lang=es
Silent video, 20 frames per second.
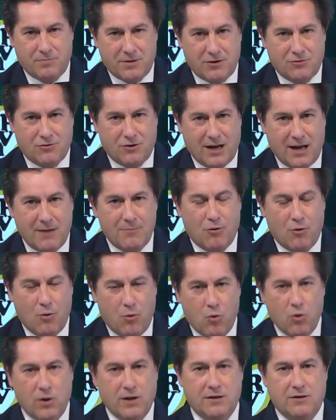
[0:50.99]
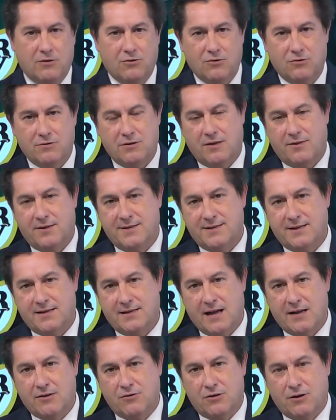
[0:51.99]
pero hemos vuelto
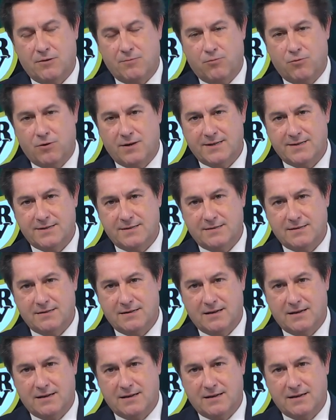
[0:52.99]
17 años después